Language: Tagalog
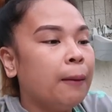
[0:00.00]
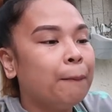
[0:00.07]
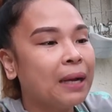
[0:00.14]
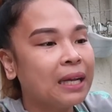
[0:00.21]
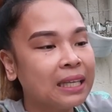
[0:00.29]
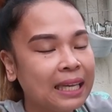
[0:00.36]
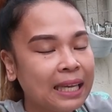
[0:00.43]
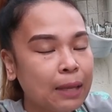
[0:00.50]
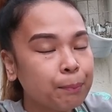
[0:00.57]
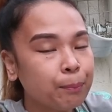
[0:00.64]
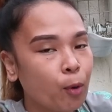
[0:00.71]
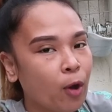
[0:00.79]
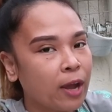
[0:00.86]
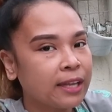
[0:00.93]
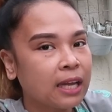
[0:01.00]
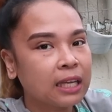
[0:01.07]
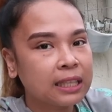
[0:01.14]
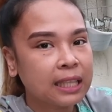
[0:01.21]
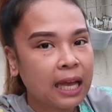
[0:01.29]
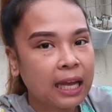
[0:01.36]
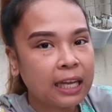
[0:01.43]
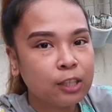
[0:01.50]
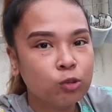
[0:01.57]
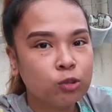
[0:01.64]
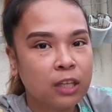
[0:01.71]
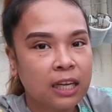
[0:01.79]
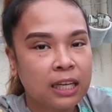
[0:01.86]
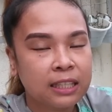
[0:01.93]
pag yan po ay nakitaan
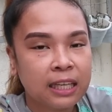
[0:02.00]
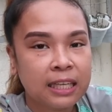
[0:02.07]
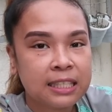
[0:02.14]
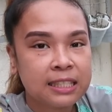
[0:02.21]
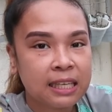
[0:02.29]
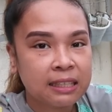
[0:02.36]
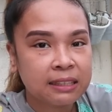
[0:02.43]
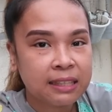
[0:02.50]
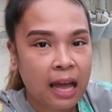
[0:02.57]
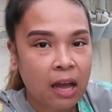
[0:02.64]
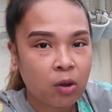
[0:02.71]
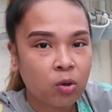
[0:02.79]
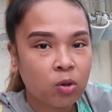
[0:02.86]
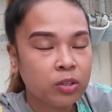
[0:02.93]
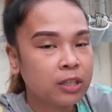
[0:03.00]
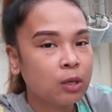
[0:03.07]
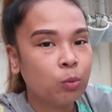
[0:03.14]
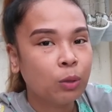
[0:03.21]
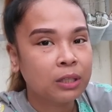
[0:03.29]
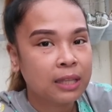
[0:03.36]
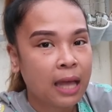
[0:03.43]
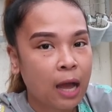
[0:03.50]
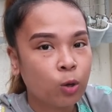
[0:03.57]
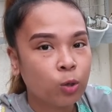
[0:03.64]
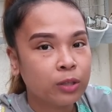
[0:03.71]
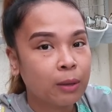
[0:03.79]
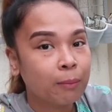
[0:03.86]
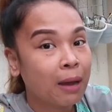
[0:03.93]
nyo na ng isang dahon, dalawang
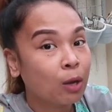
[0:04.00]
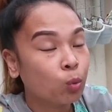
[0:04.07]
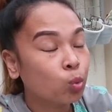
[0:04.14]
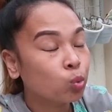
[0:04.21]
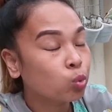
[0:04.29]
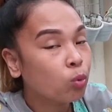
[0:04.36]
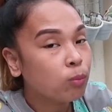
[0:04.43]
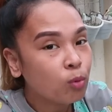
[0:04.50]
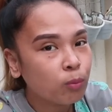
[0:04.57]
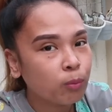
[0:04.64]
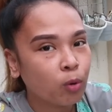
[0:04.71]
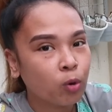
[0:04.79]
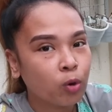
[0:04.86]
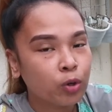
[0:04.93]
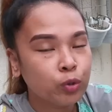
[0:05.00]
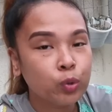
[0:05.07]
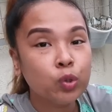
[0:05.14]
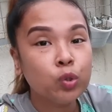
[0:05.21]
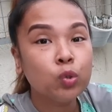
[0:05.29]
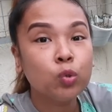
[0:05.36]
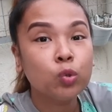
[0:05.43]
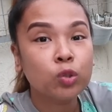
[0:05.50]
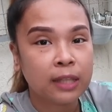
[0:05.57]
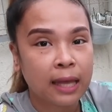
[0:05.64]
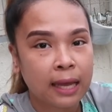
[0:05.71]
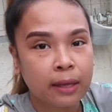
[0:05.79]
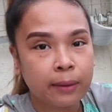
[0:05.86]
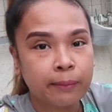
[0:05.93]
dahon na bagong tumubo, yun yung
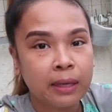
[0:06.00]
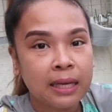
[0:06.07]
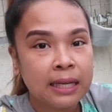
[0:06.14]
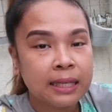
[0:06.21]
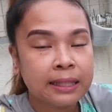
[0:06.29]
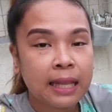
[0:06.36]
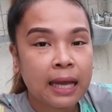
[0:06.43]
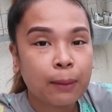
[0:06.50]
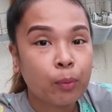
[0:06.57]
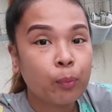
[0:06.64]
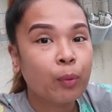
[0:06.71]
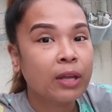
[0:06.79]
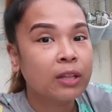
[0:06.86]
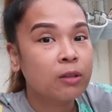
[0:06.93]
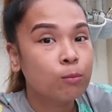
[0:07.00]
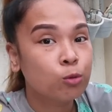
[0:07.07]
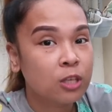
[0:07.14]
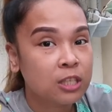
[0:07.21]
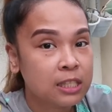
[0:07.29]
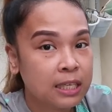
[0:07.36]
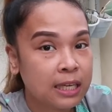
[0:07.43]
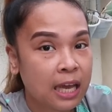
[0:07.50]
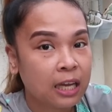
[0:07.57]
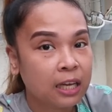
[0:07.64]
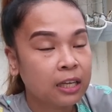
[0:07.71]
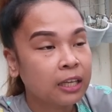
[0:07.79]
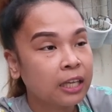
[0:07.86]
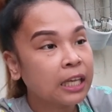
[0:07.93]
time na po pwede mo na
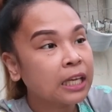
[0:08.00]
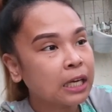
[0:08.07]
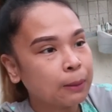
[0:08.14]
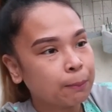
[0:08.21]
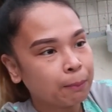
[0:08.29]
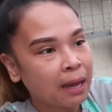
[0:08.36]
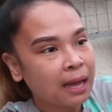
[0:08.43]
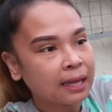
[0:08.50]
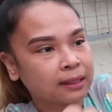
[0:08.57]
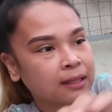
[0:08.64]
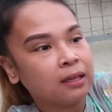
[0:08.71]
silang iripat.